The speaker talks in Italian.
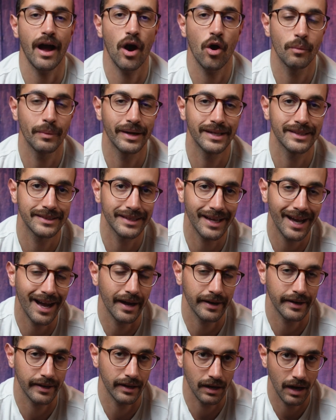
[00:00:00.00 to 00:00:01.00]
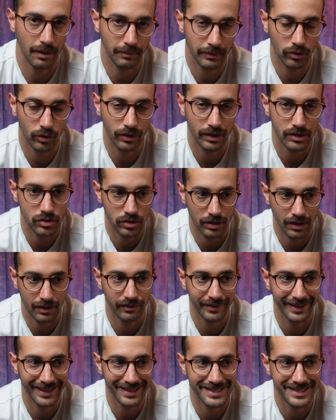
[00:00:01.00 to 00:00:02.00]
aumentare la mia educazione
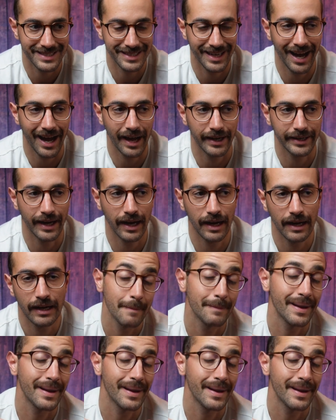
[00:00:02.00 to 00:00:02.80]
finanziaria